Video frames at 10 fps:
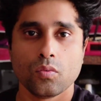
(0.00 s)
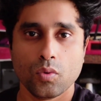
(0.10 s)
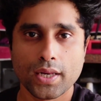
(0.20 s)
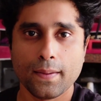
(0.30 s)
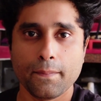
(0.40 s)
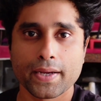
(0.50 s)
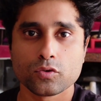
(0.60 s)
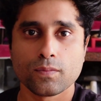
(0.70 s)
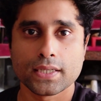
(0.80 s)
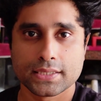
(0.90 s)
ওয়েলকাম ব্যাক
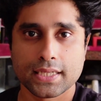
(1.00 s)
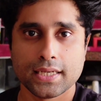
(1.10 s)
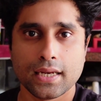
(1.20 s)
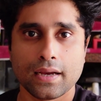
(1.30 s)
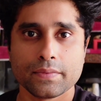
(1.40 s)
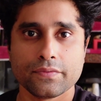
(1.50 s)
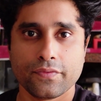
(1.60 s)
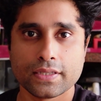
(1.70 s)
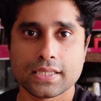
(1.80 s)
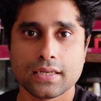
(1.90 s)
টু মাই চ্যানেল আমি
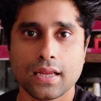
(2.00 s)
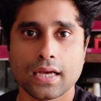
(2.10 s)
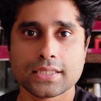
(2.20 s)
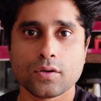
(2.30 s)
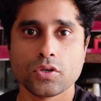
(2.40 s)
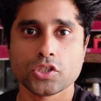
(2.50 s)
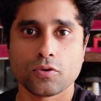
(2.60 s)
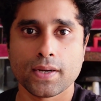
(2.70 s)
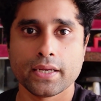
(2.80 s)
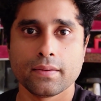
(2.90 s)
ফ্যাসাল আশা করি
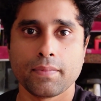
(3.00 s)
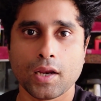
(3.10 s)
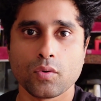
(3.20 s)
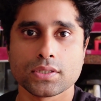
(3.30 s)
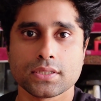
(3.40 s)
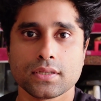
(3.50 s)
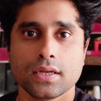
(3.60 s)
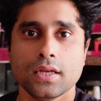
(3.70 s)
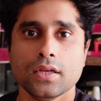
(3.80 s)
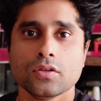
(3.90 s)
সবাই ভালো আছেন
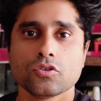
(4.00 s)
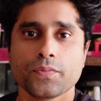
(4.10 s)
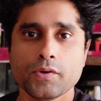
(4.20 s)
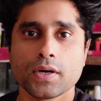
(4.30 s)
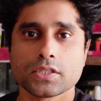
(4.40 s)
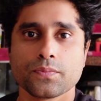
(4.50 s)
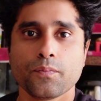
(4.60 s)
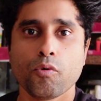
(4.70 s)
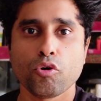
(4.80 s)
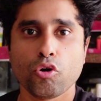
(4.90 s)
তো ভিউয়ার্স
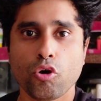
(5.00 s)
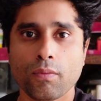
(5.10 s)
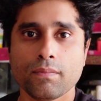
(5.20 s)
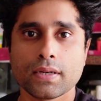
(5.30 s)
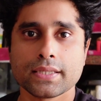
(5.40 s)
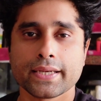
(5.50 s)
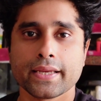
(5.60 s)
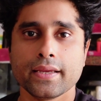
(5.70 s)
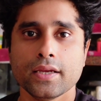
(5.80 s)
পনেরো নভেম্বর থেকে